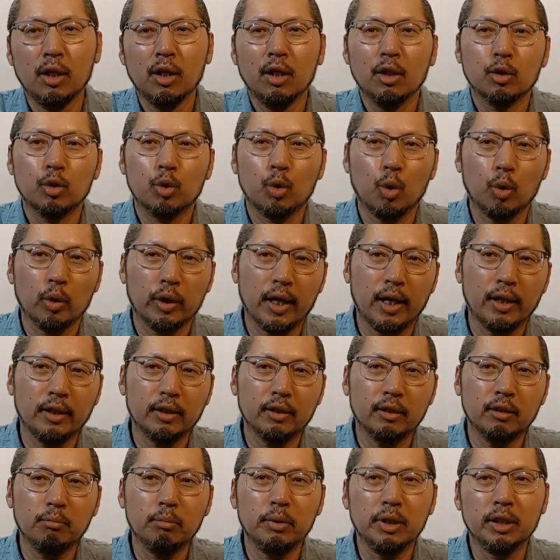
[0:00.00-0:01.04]

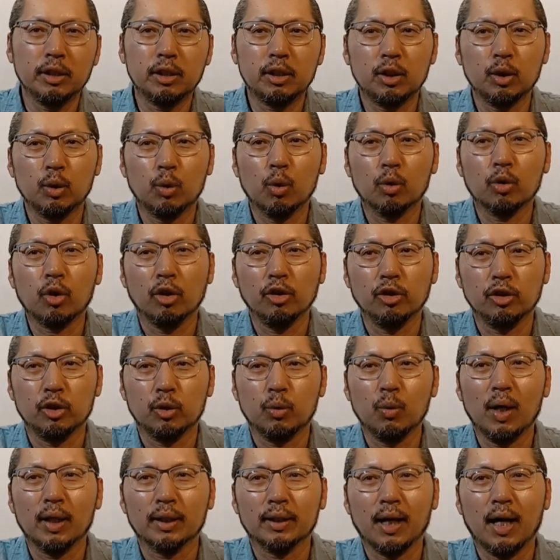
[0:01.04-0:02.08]
초기에는 밀치고 던지고
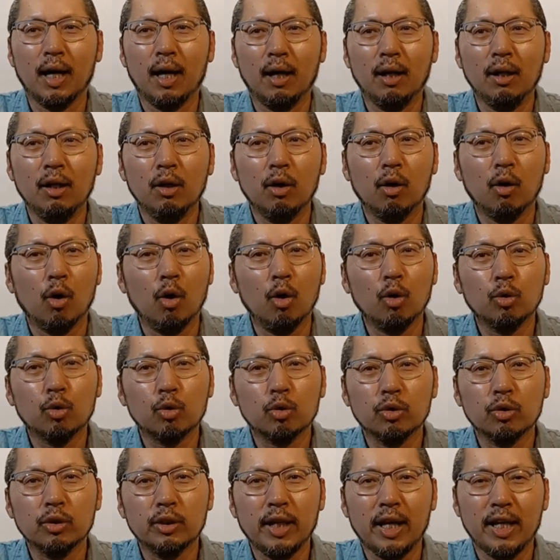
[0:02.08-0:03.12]
하다
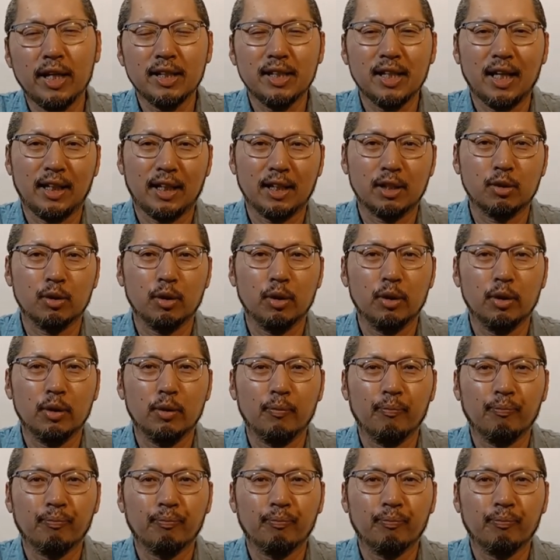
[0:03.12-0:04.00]
얼굴은 때리지 않았어요.